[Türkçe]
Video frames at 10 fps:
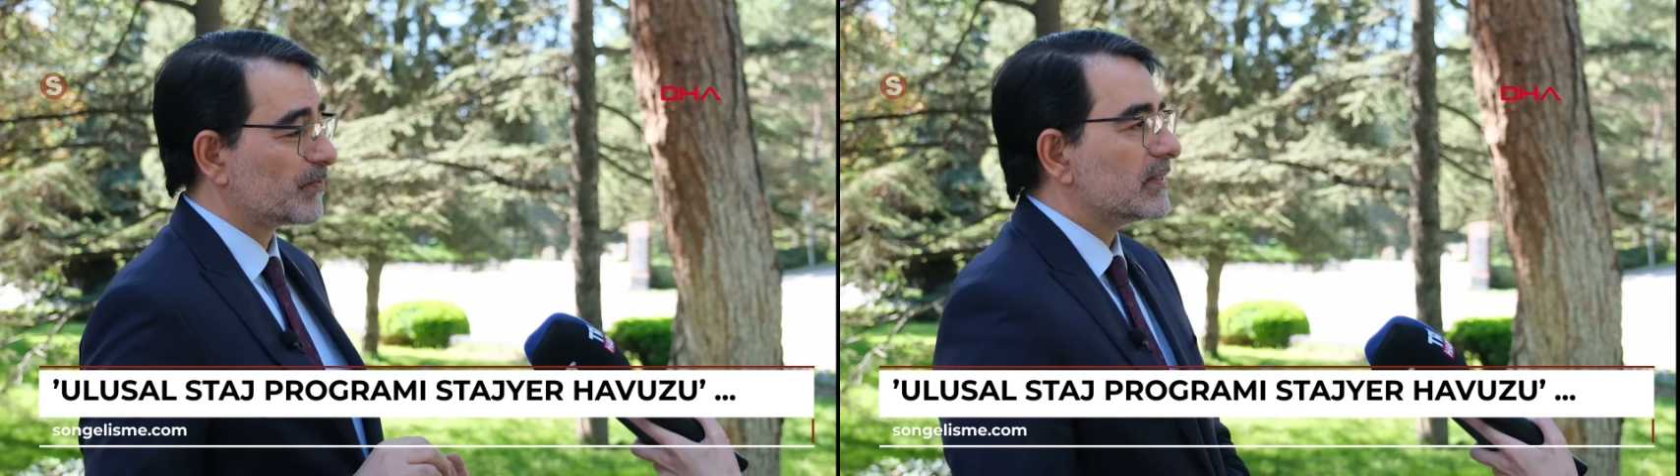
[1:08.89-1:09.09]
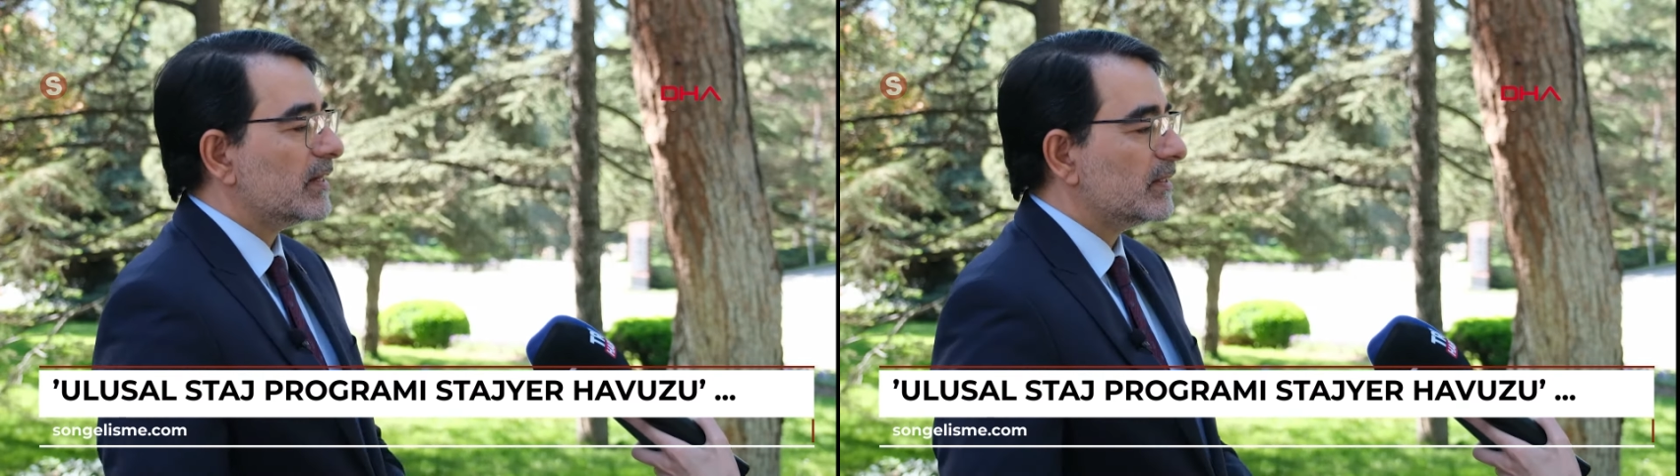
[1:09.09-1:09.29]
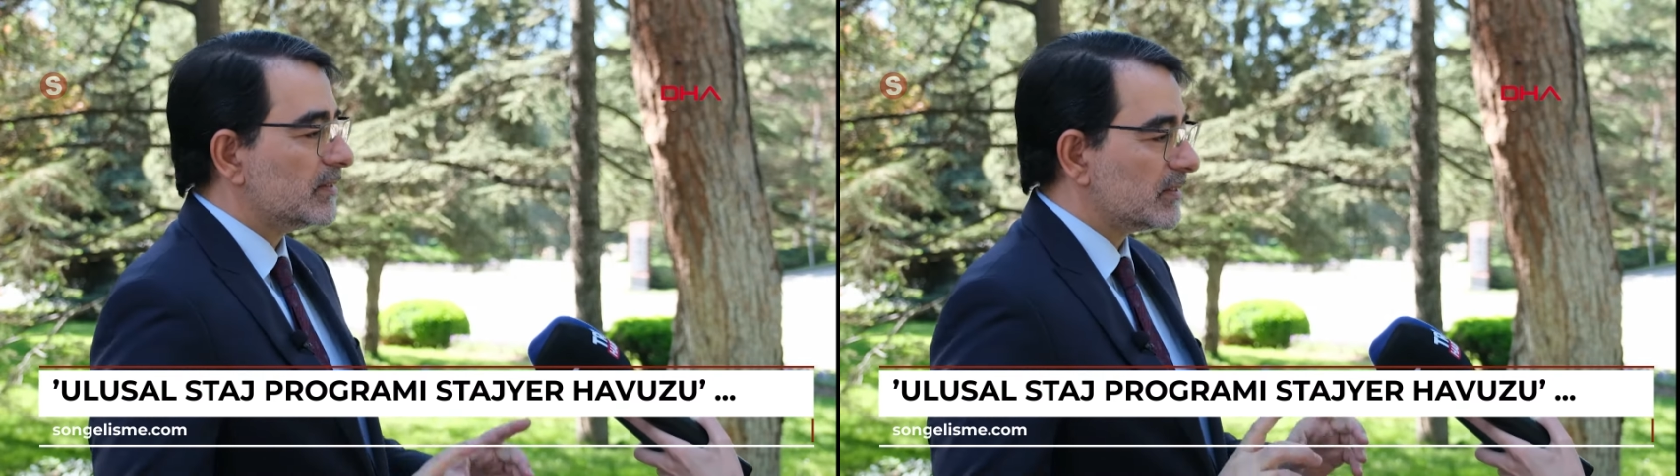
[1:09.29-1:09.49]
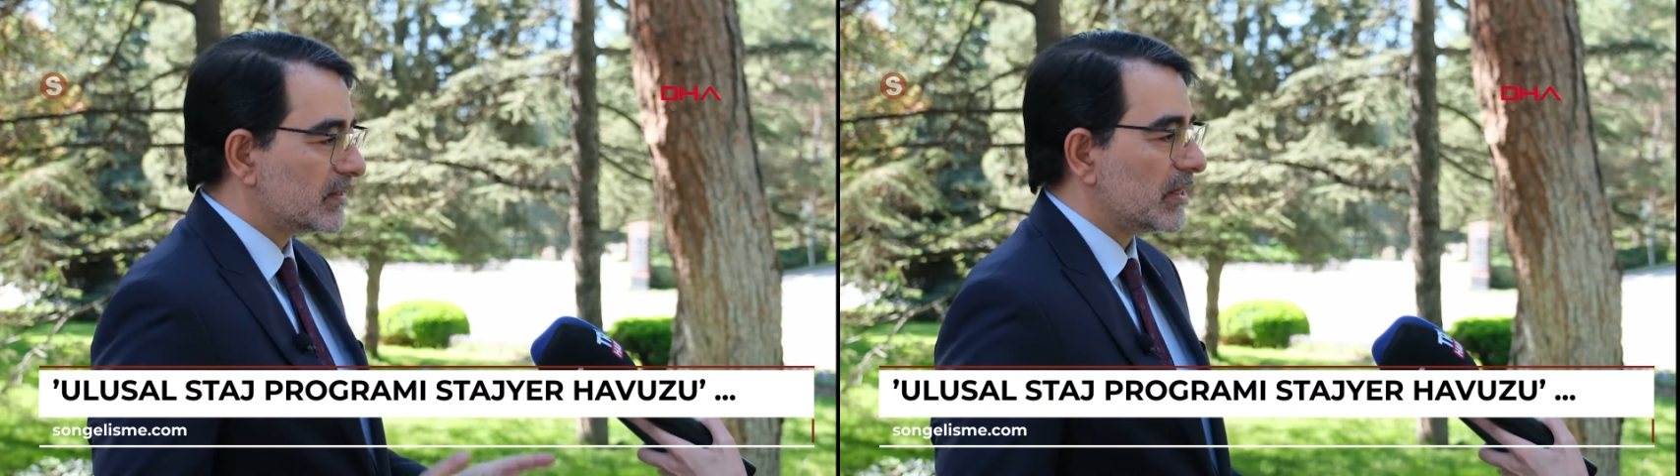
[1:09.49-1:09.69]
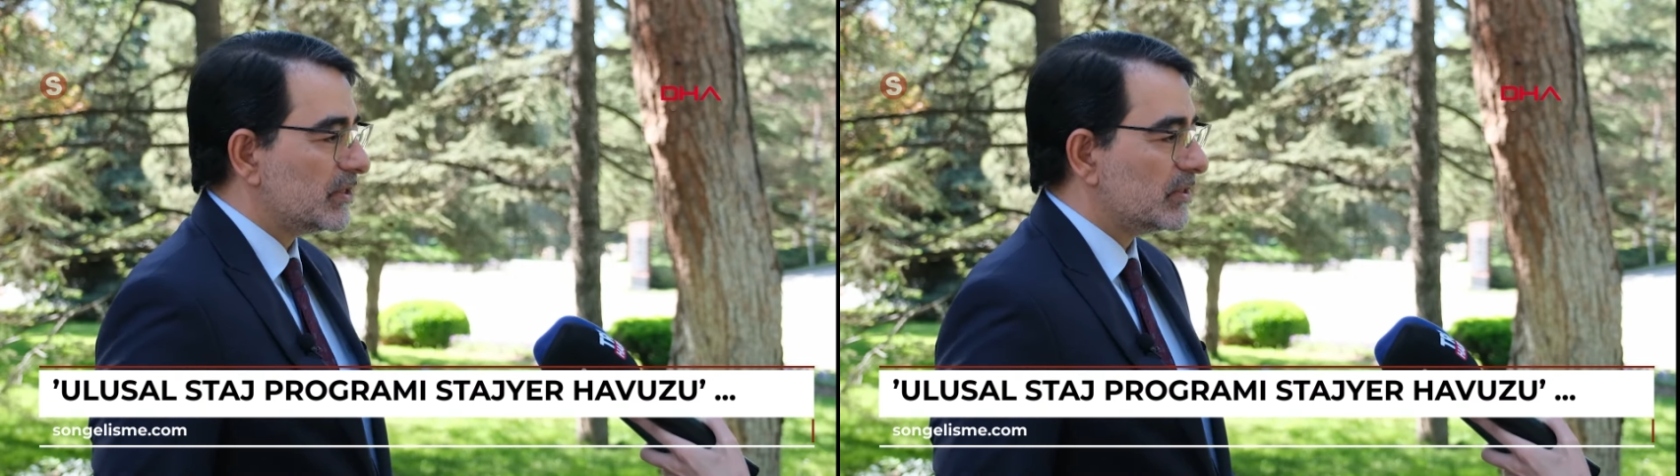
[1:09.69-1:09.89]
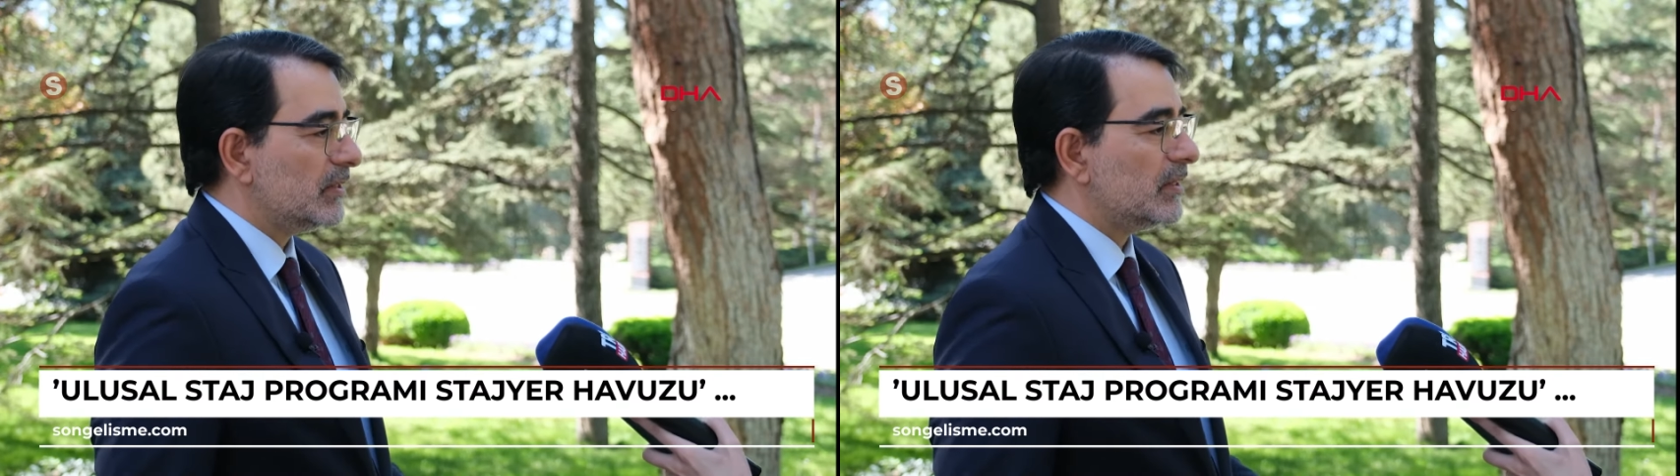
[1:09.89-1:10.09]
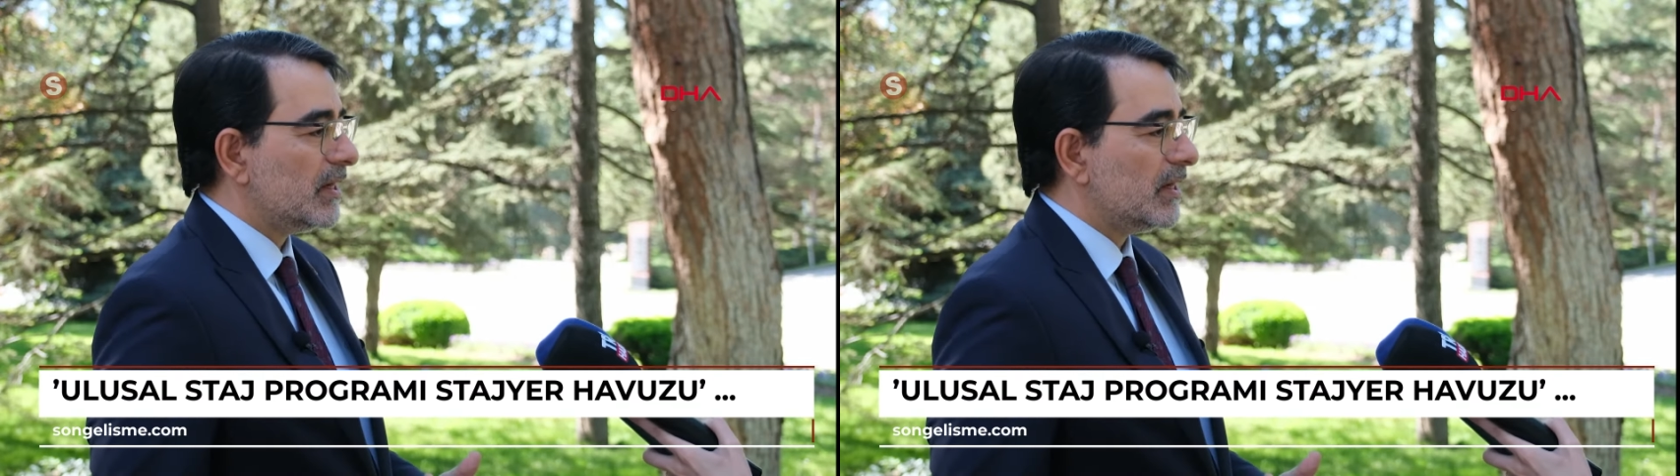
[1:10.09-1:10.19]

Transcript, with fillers: Sadece staj değil,